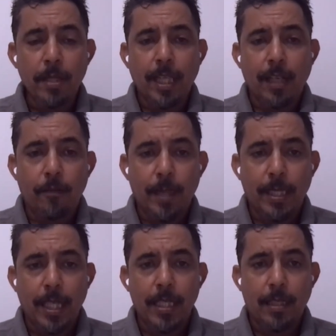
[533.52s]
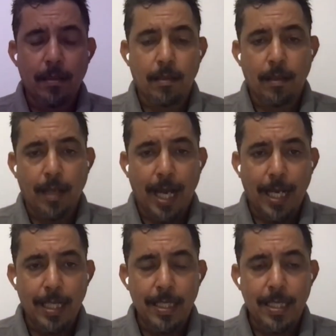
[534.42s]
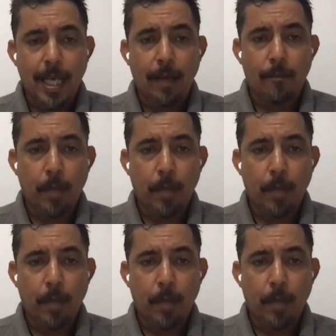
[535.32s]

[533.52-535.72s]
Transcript: من طرف مدريد آه، على لسان